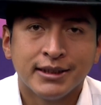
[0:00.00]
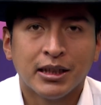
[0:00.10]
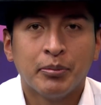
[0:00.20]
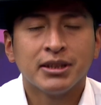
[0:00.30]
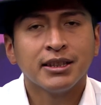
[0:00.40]

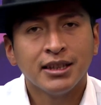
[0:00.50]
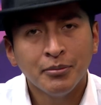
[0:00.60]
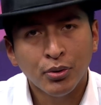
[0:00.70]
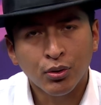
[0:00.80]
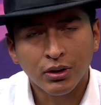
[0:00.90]
que pasen
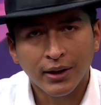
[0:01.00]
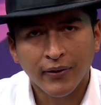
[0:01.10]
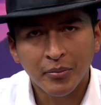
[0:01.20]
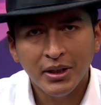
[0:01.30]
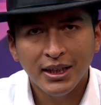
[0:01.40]
tiempo con la
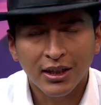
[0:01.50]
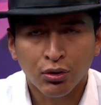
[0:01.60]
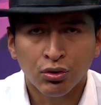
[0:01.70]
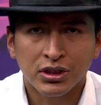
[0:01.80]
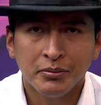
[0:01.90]
familia,
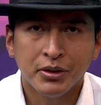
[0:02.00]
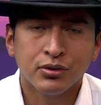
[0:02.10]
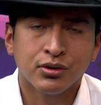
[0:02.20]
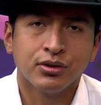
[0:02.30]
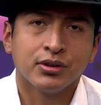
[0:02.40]
con los
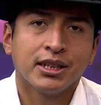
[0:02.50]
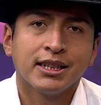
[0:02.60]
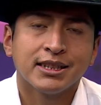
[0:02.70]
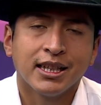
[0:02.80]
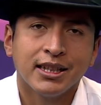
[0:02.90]
amigos, con los
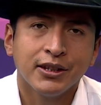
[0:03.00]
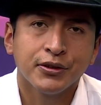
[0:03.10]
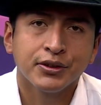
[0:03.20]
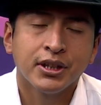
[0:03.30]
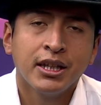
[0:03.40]
seres
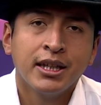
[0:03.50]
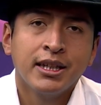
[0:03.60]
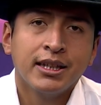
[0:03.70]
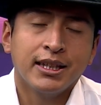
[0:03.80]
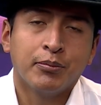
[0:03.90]
queridos
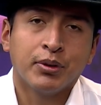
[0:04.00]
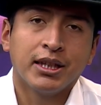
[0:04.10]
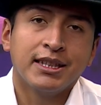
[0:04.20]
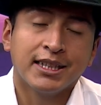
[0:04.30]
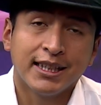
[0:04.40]
y
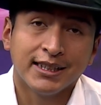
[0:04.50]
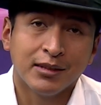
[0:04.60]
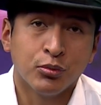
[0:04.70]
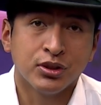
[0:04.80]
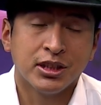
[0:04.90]
puedan llegar
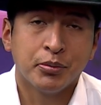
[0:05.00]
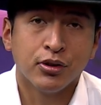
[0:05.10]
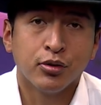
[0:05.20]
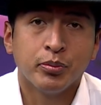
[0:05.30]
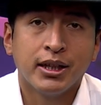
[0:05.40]
hasta el municipio
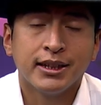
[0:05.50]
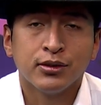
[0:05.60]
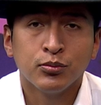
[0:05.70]
de Rupanda.